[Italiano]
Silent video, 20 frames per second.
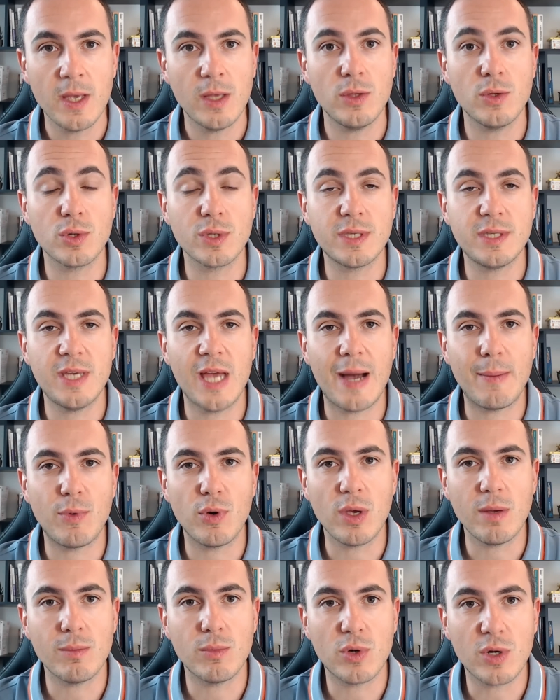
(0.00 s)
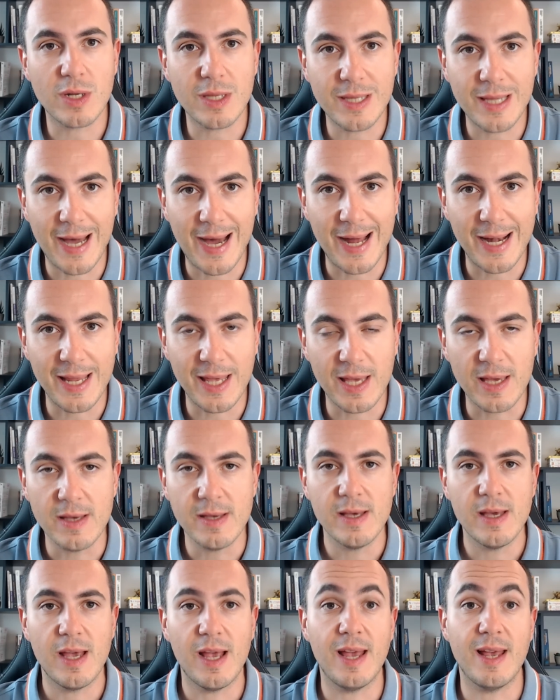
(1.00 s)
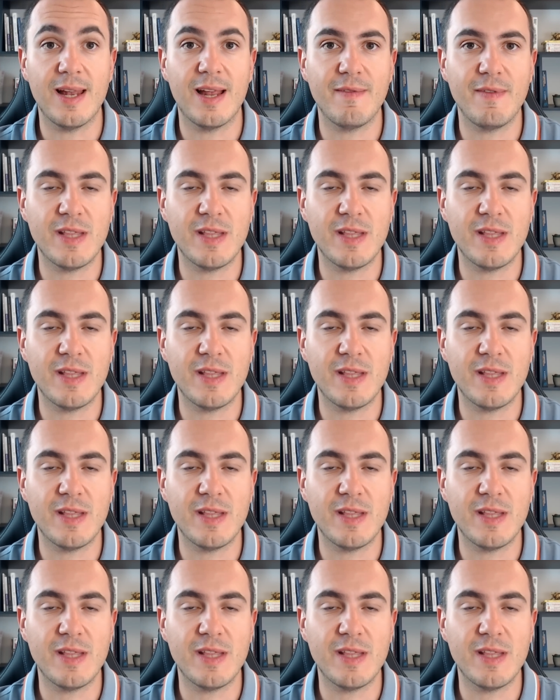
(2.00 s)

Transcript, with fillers: non siamo immortali e la